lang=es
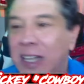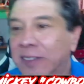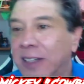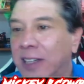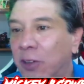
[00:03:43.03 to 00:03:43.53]

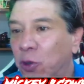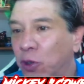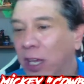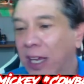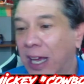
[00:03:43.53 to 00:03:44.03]
tratando
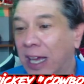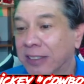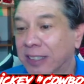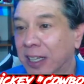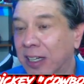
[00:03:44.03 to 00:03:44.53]
de
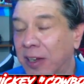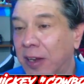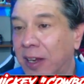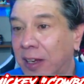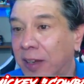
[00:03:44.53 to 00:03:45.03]
hacer,
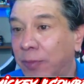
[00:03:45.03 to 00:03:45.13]
eh,